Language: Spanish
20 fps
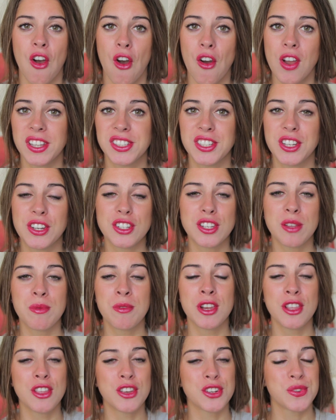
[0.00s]
Hola chicos,
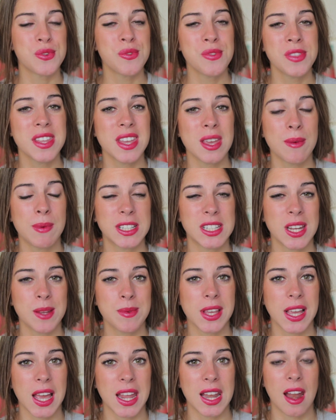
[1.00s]
bienvenidos un día más a
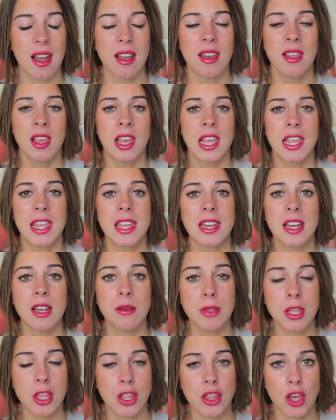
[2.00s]
mi canal y en el
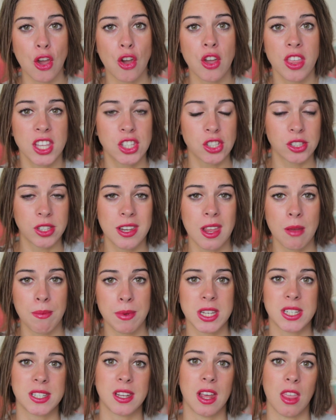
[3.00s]
vídeo de hoy, de hecho tenía
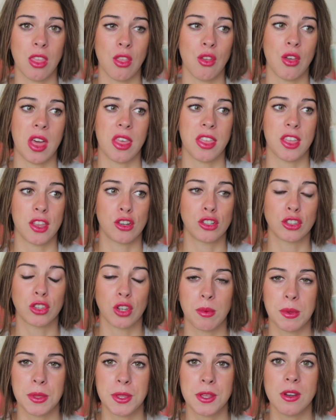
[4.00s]
pensado hacer
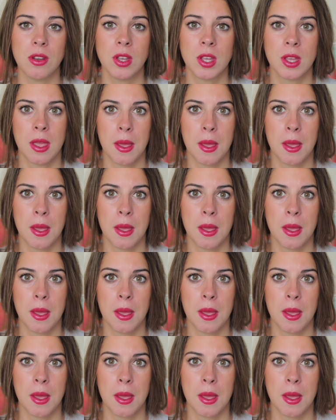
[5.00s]
otro vídeo,